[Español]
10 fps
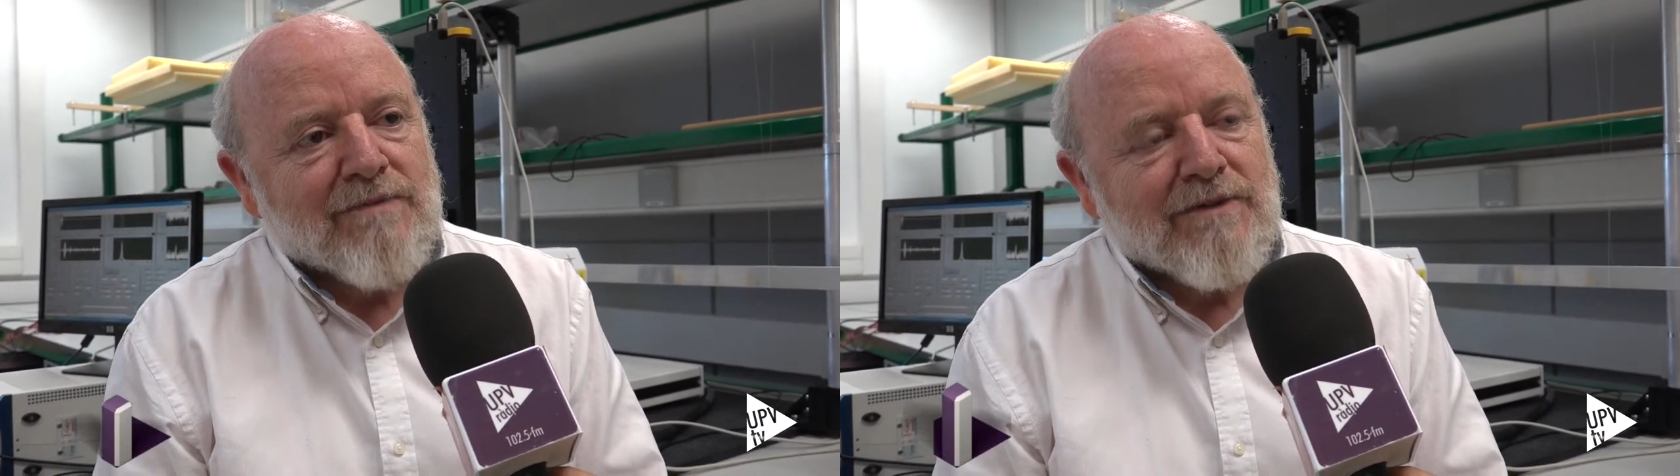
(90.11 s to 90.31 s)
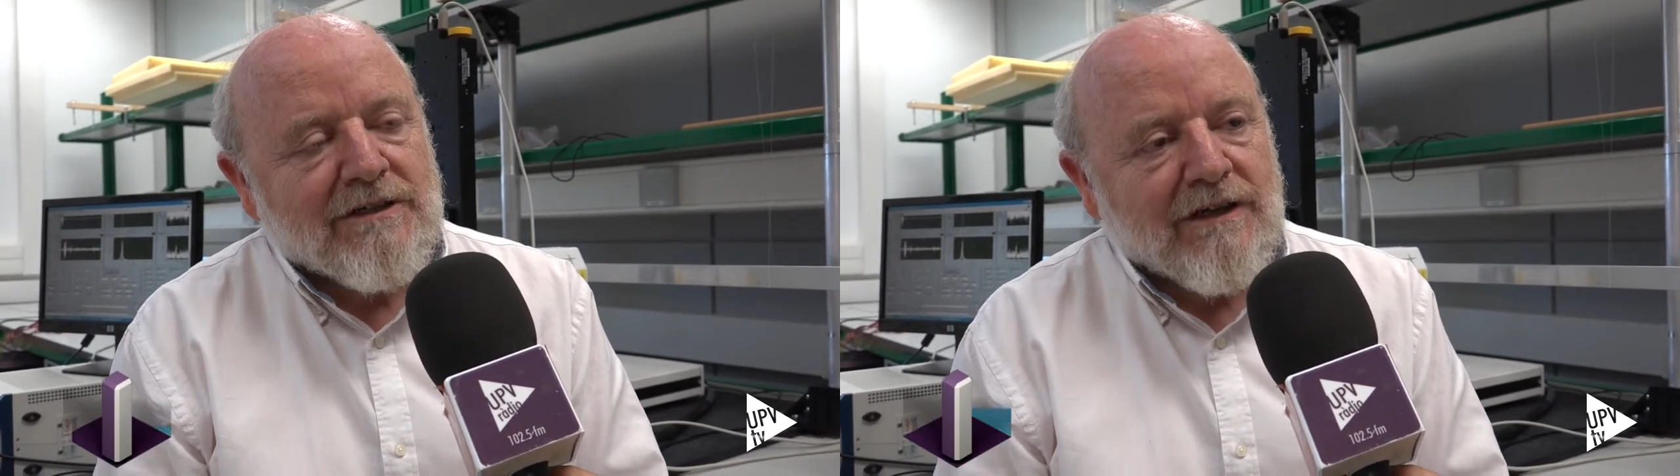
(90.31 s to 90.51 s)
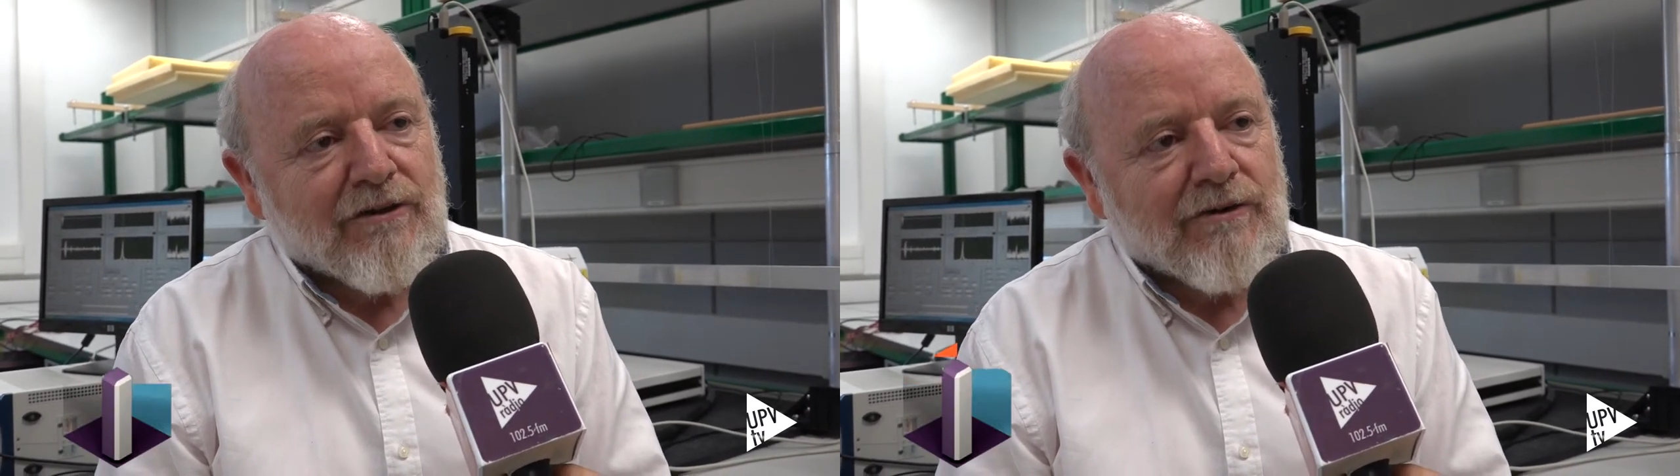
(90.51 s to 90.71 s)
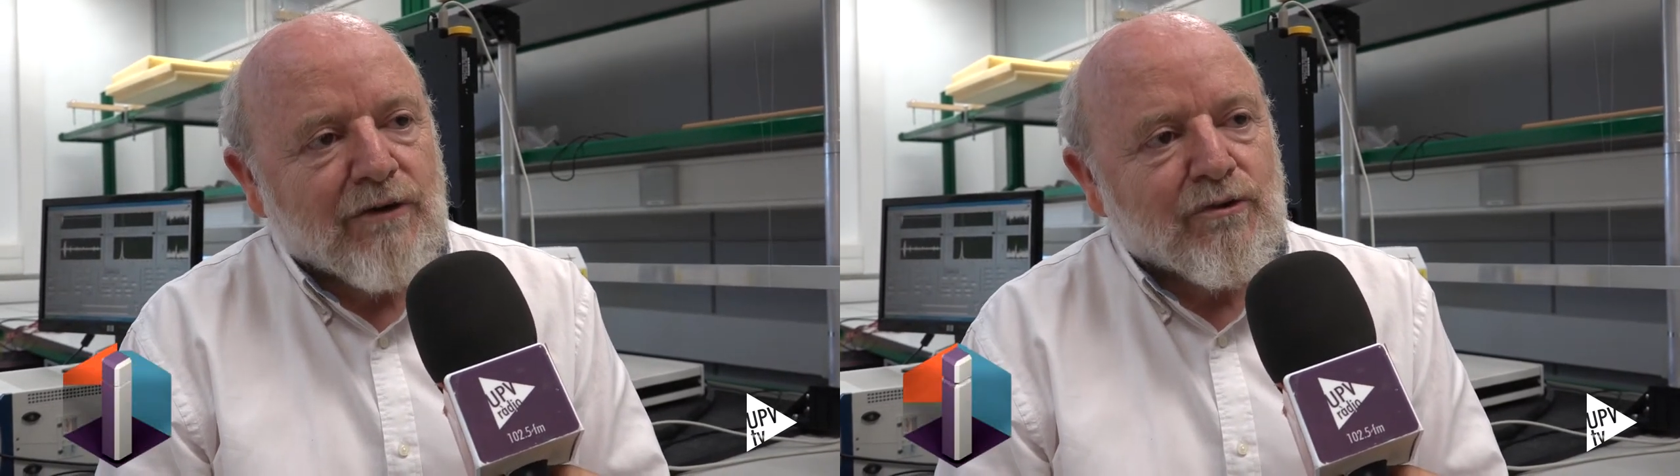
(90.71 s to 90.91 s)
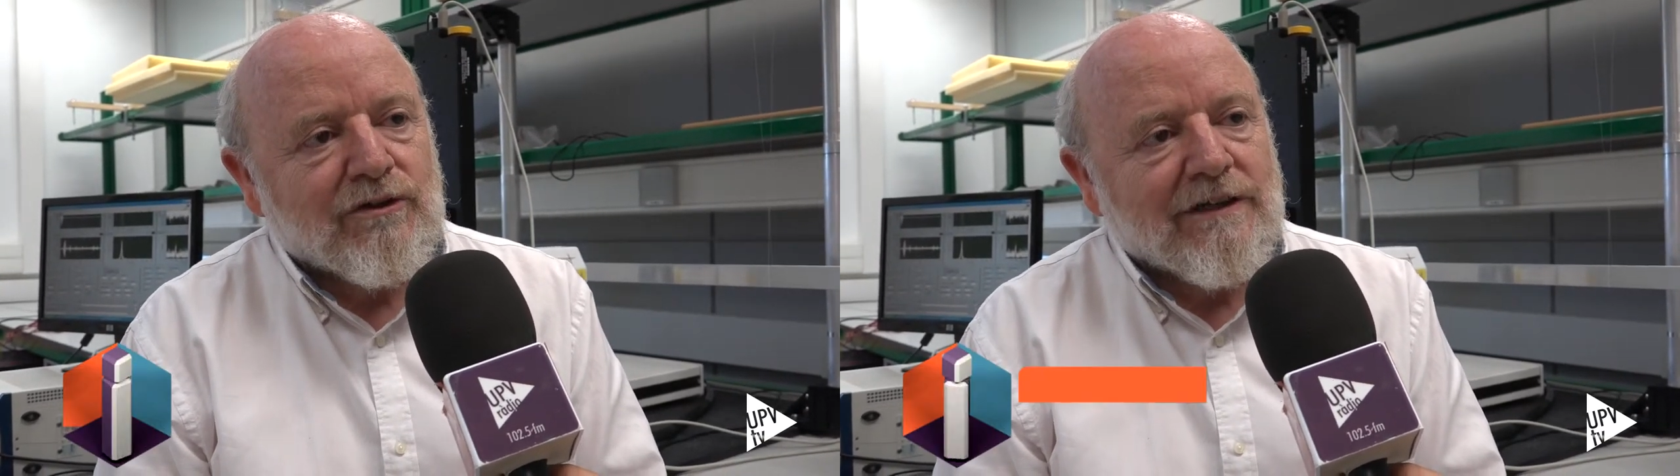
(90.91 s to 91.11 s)
investigación
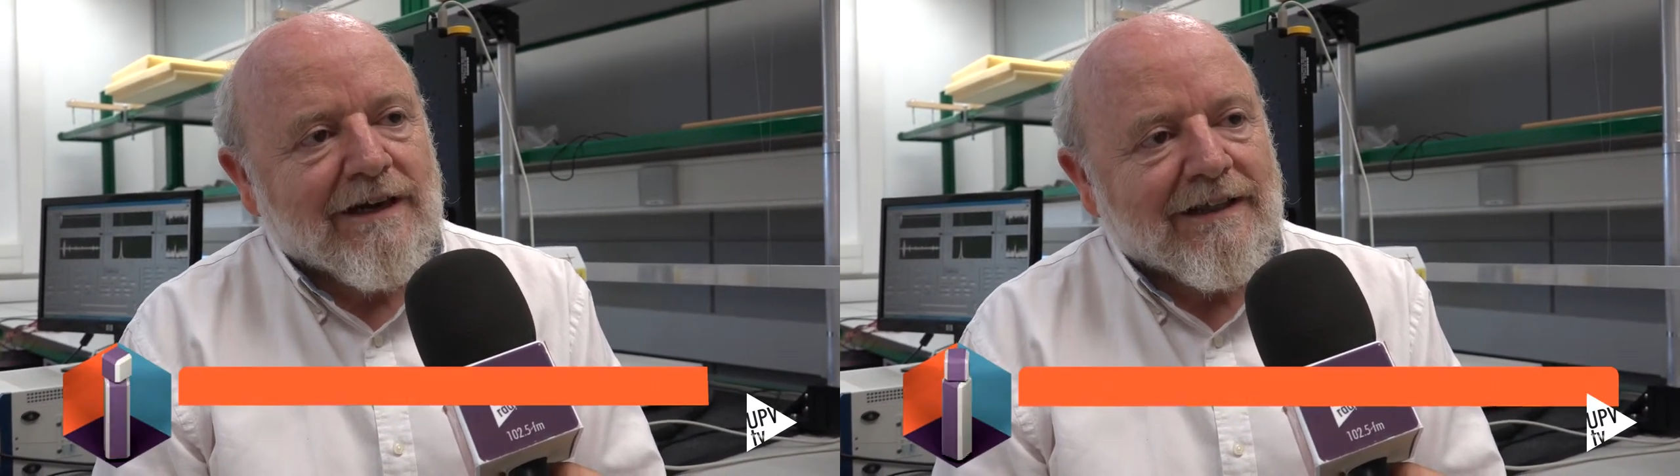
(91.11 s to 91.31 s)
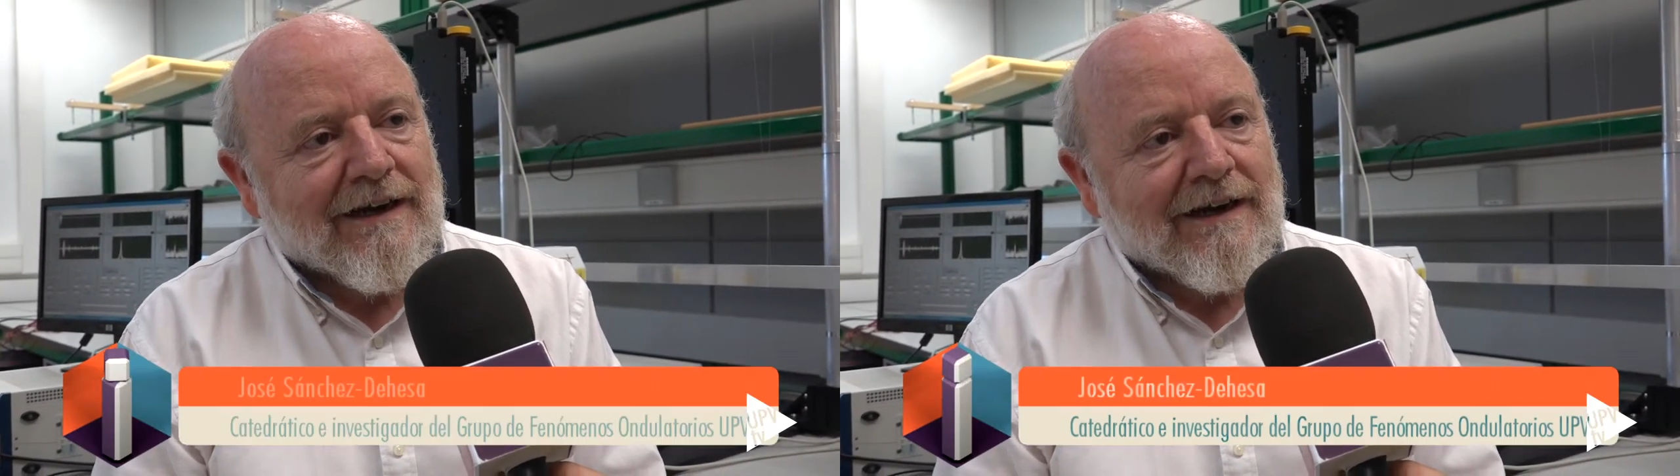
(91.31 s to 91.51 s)
acústica de